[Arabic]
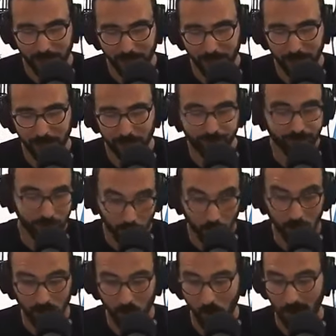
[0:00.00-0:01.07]
نجموا
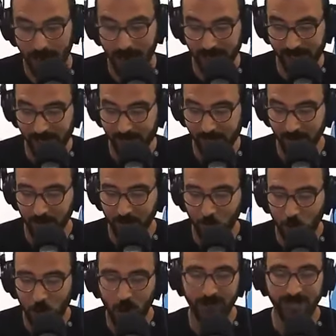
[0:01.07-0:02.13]
نسمعوها مع عائلاتنا
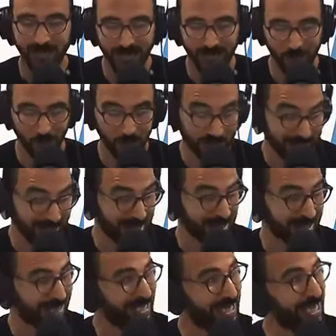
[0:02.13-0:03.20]
شنو اللي خلى ولد كانز
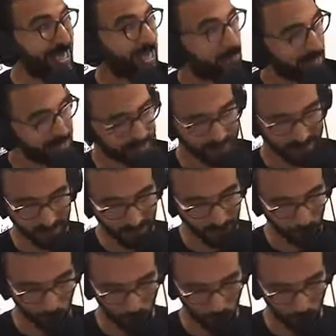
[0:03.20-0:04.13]
يبدل توجهه